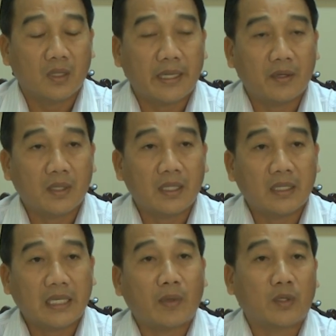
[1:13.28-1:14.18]
theo
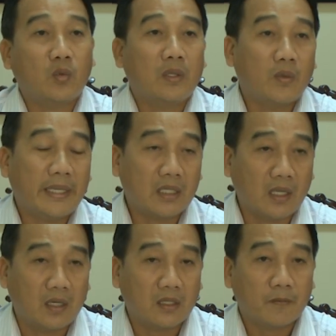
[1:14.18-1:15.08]
cái kế hoạch của huyện ủy đã
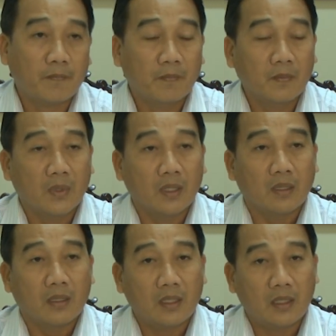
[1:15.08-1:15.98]
chọn
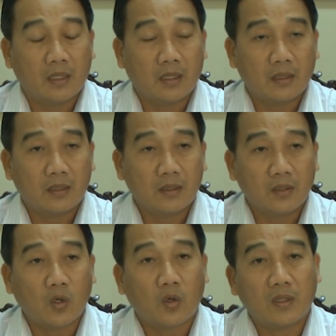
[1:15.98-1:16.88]
thì
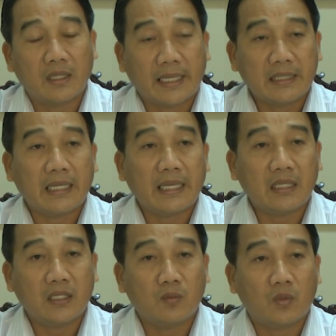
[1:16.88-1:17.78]
do nguồn lực hạn chế
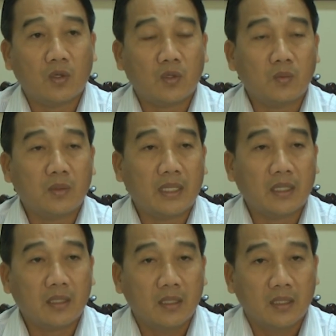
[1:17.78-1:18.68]
thì chúng tôi cũng
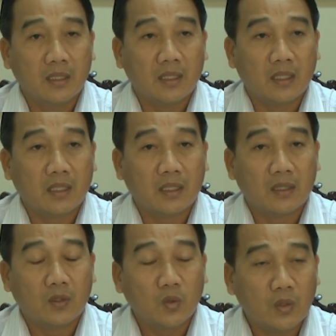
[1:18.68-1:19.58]

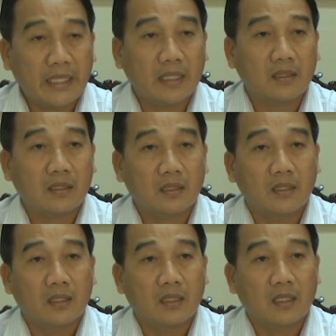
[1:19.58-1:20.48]
ưu tiên
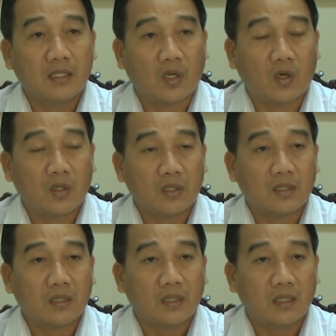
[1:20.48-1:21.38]
chọn
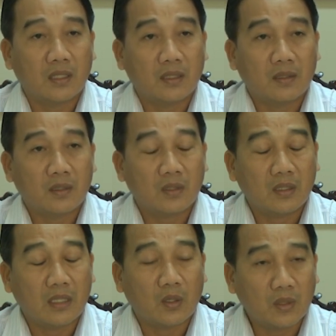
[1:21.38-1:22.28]

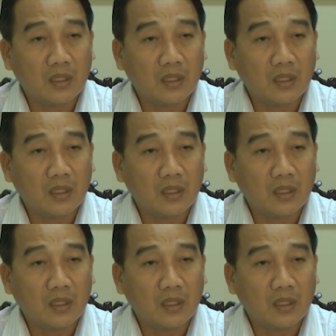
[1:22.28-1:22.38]
đầu